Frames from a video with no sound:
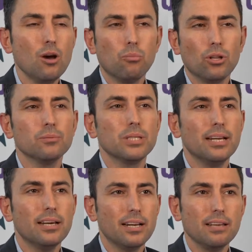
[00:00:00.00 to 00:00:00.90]
puede
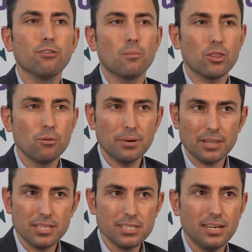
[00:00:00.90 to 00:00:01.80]
obtener información
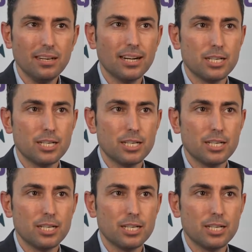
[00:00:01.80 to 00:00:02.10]
precisa